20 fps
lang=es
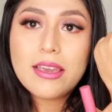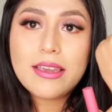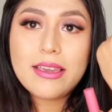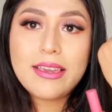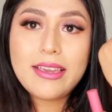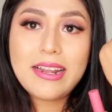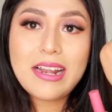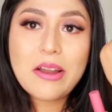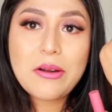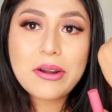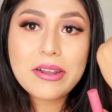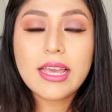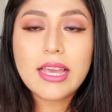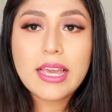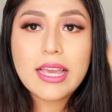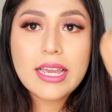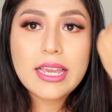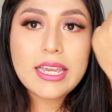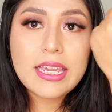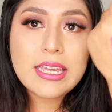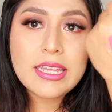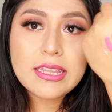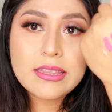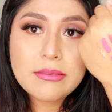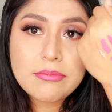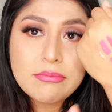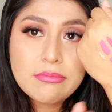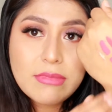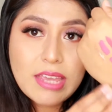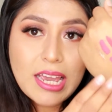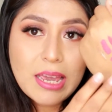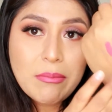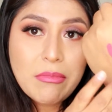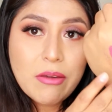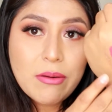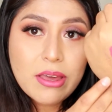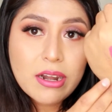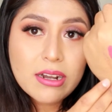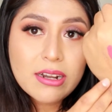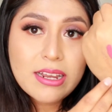Y la verdad, y
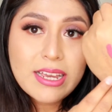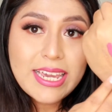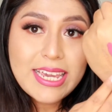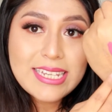déjame verla,